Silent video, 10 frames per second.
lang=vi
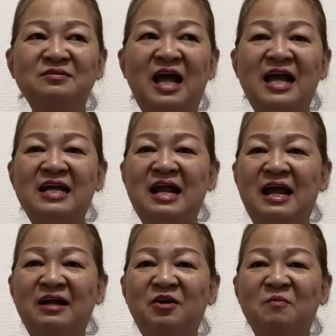tai
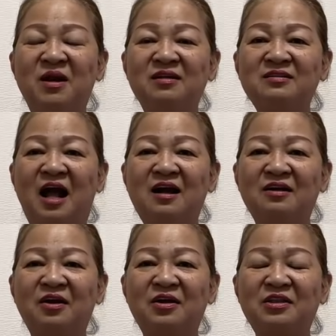nạn rồi bệnh tật
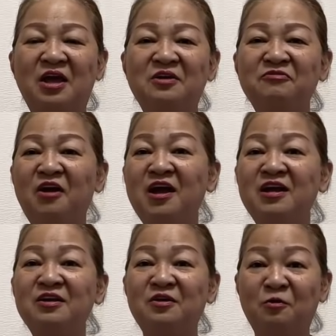rồi thị
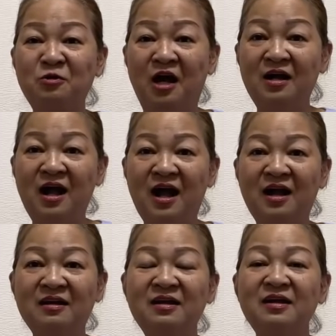phi rồi đủ thứ
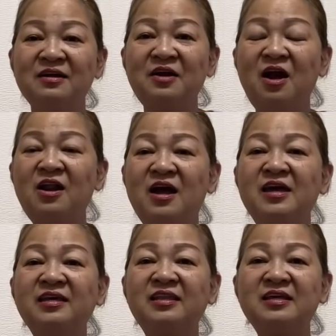hết đó là
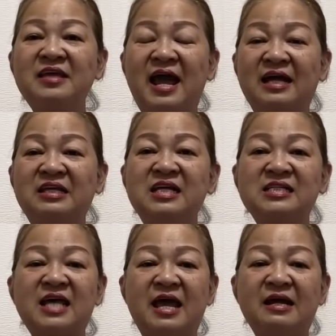ý tiết già chia
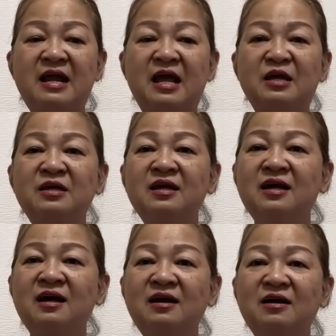sẻ để
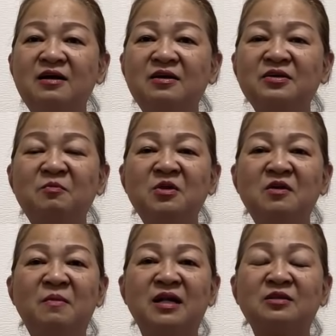à, giống
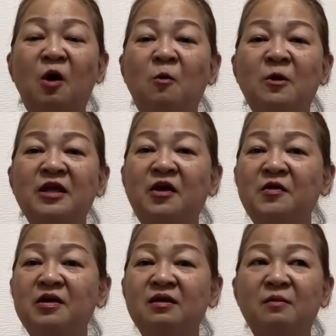như mình tu để cho
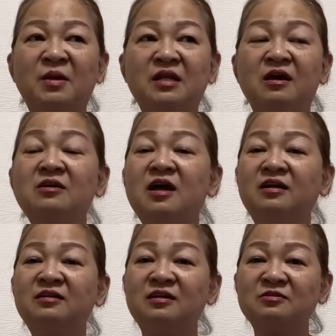mình giữ
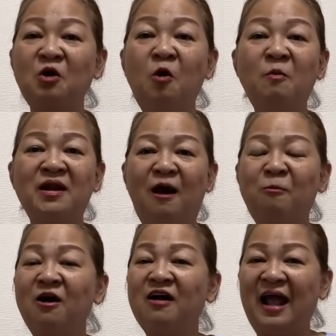vững đường tu mình
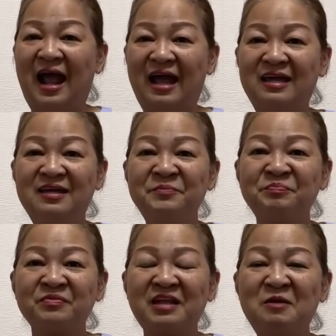không có ngại
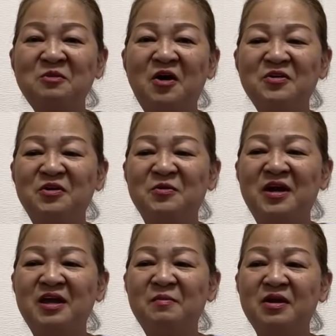để thôi nhiều
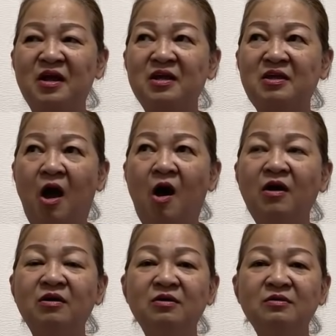khi mình nói
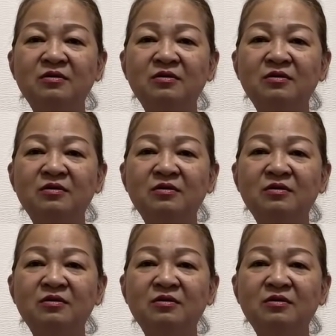trời